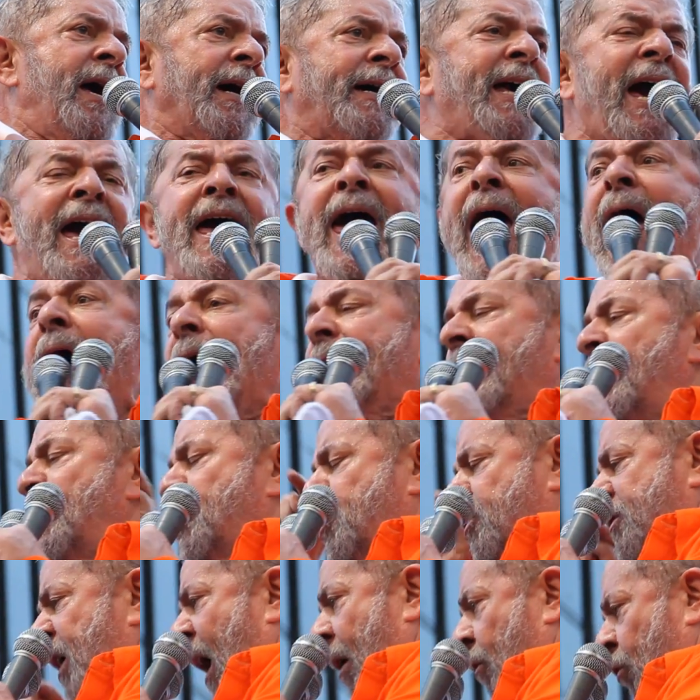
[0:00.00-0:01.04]
Quem é que
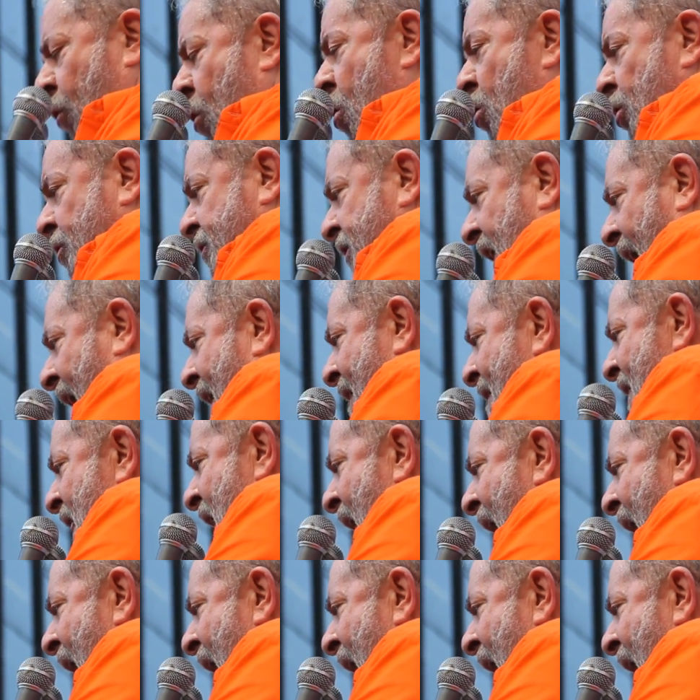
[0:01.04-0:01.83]
está contra